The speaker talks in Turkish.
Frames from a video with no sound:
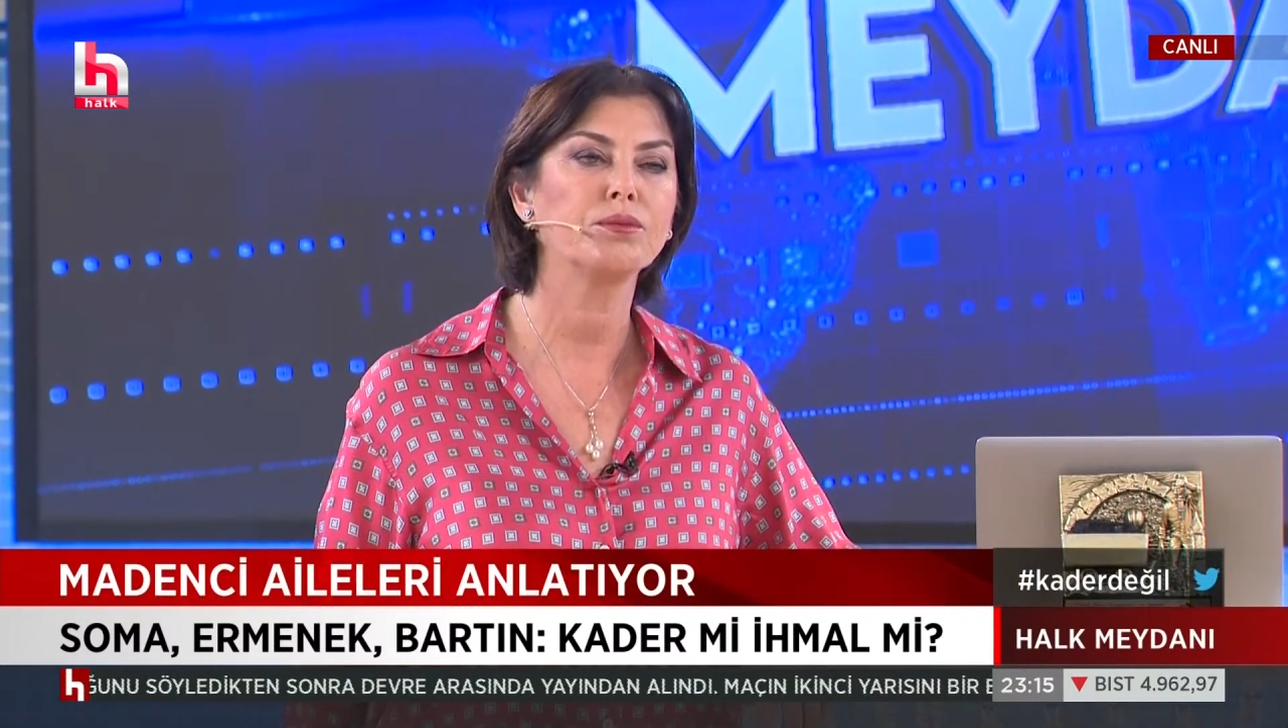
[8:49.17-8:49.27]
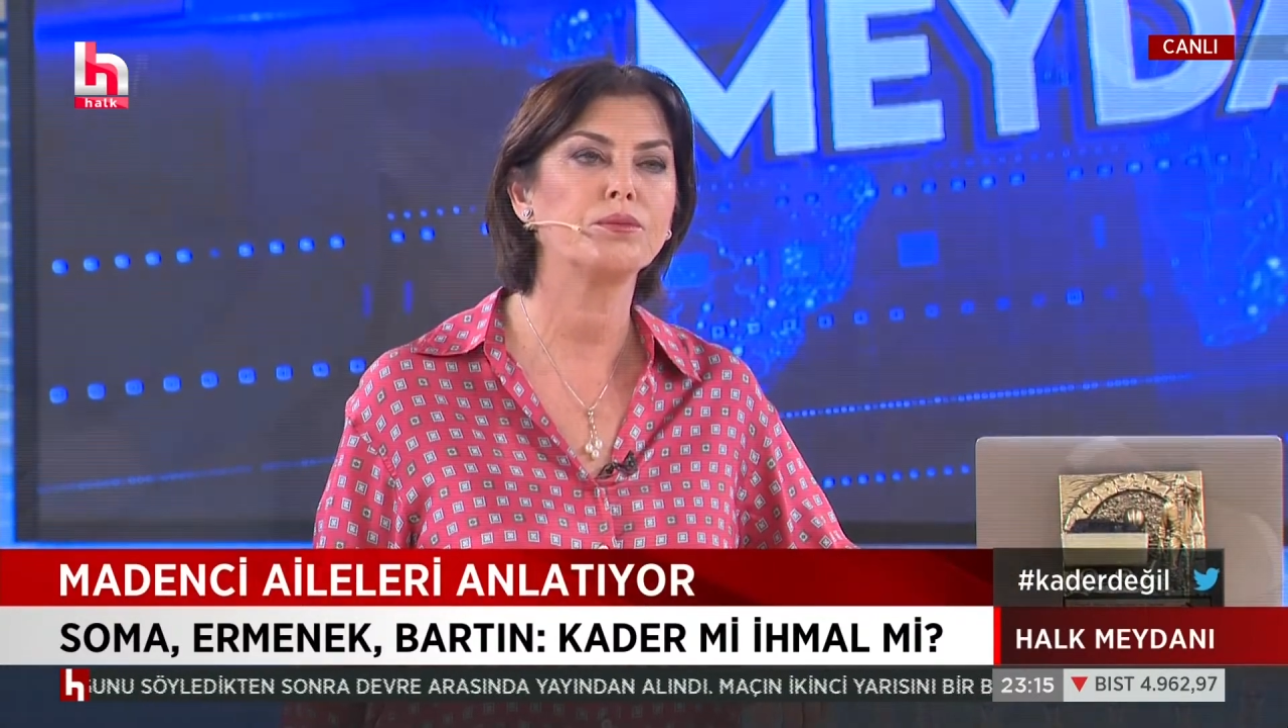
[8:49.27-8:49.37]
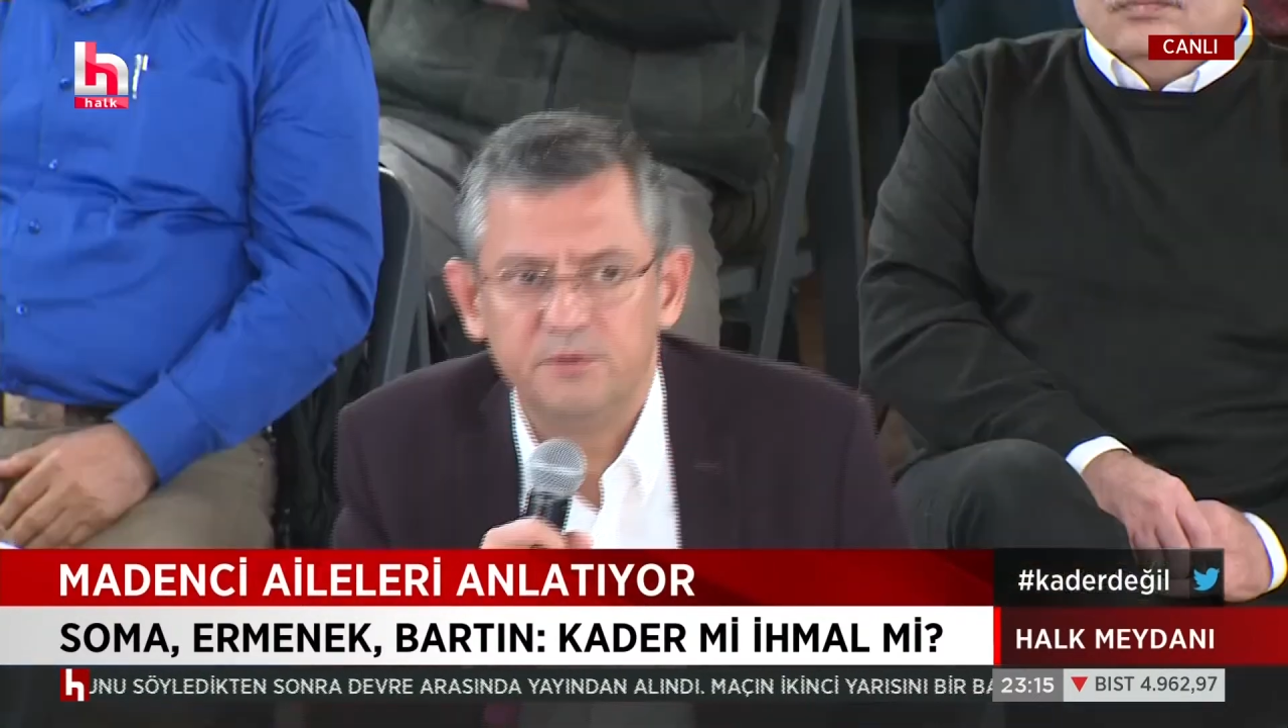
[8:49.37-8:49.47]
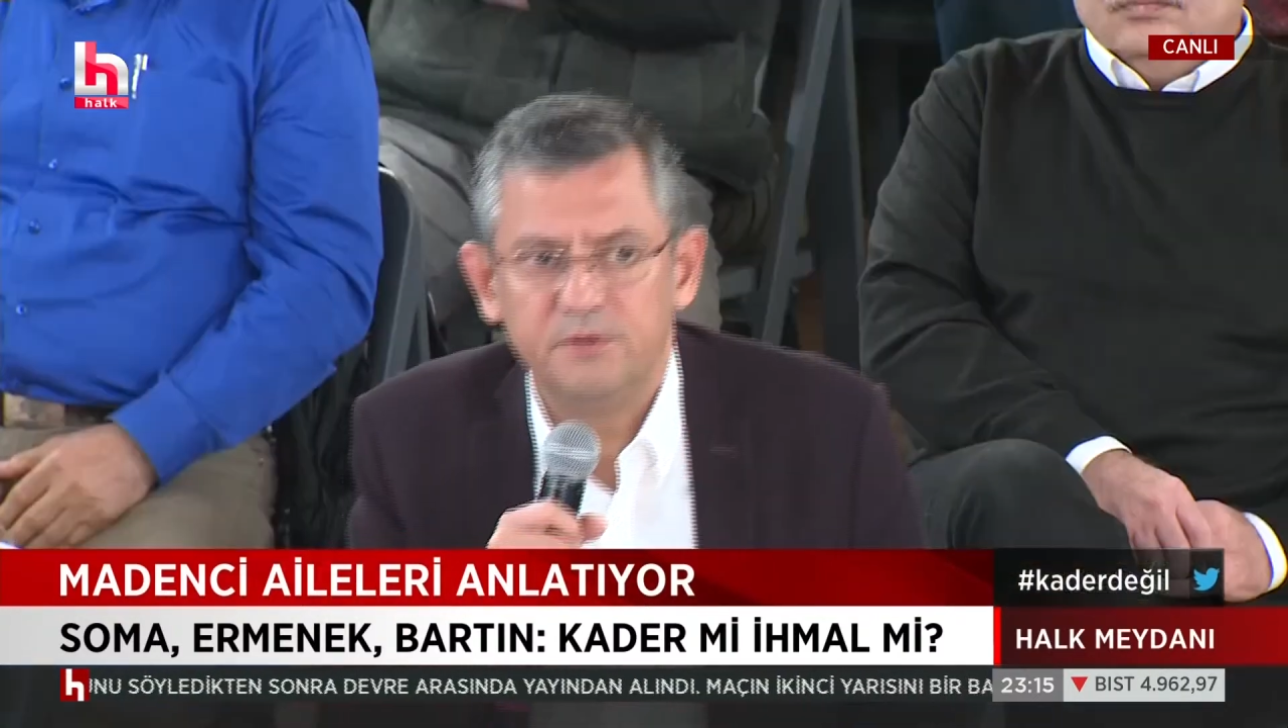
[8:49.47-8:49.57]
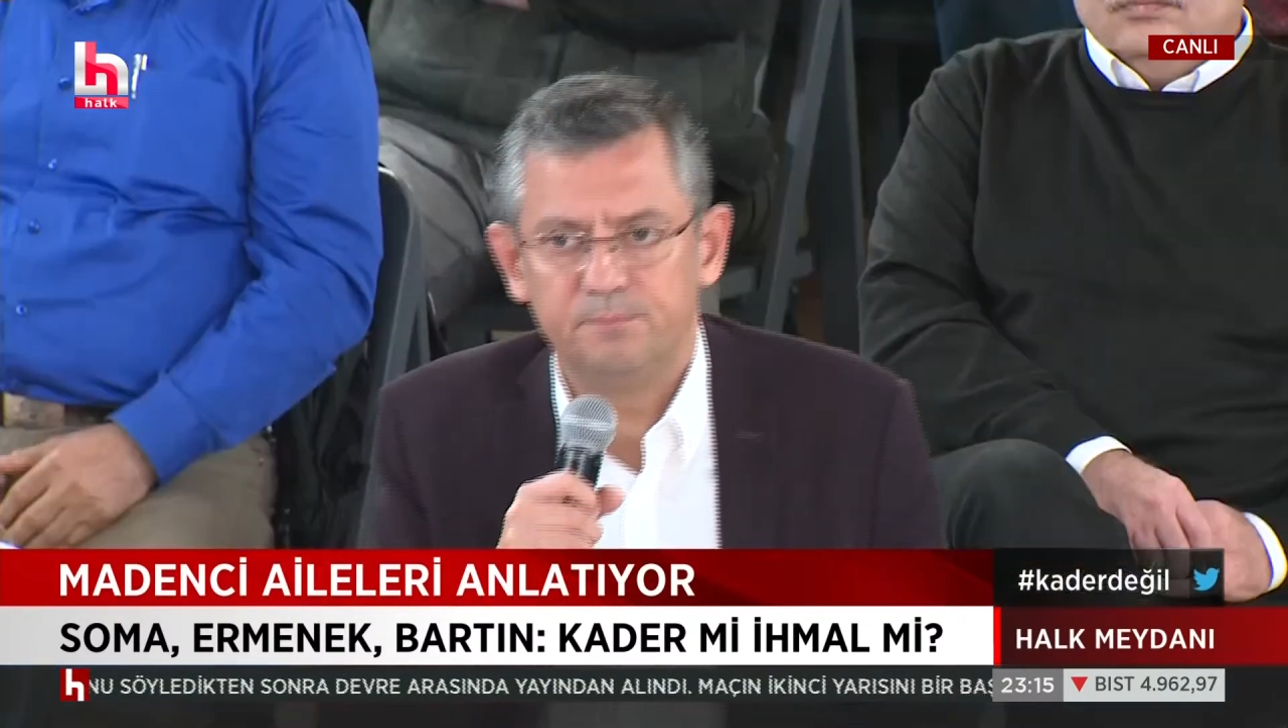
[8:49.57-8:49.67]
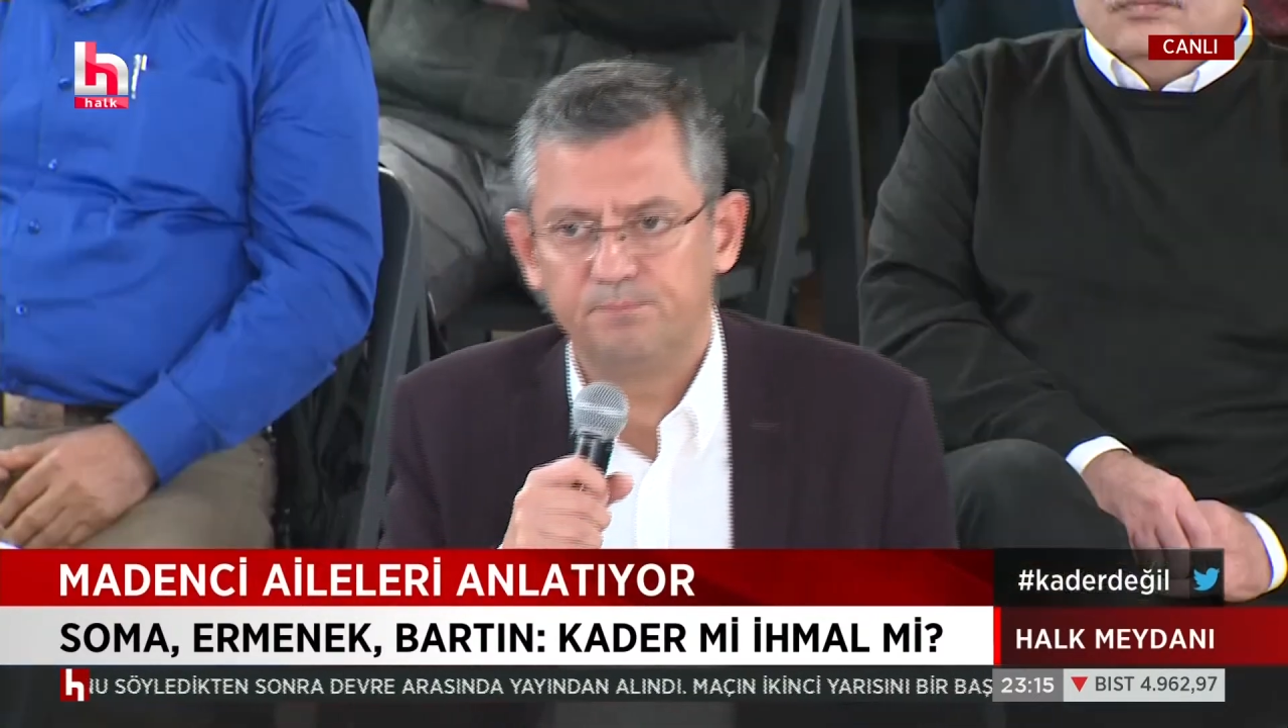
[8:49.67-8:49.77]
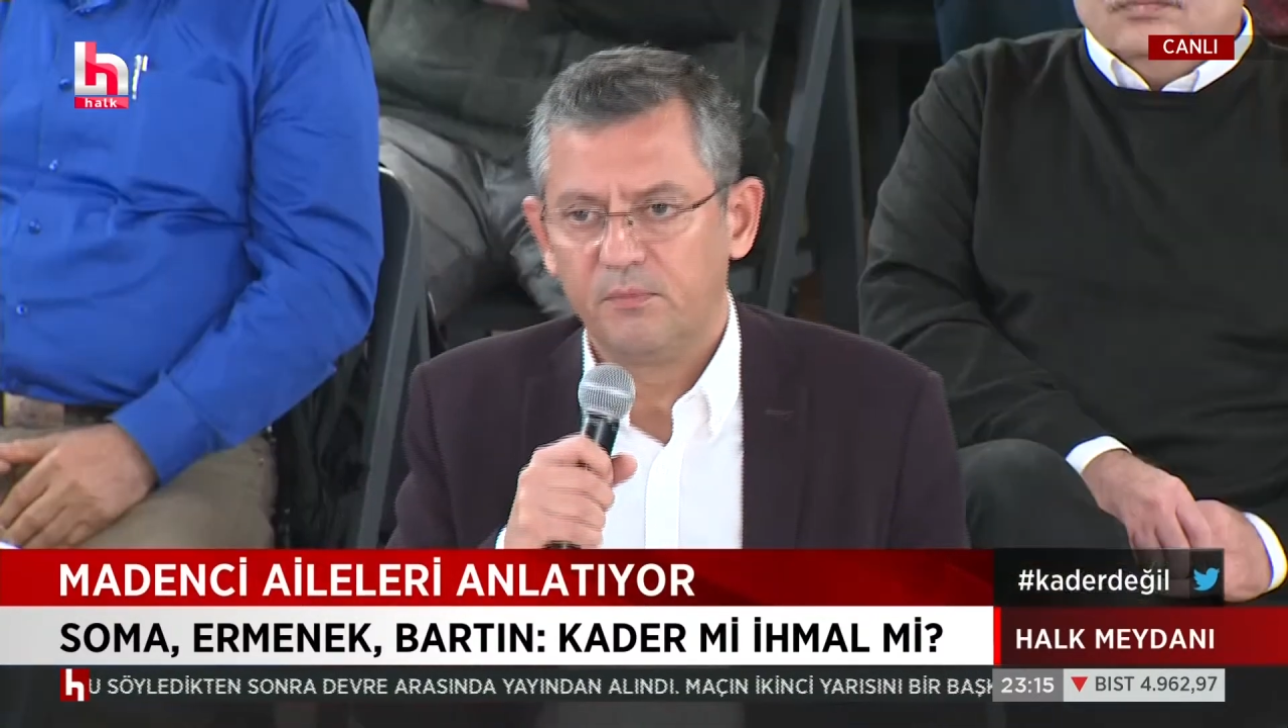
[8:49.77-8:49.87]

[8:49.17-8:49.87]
tabii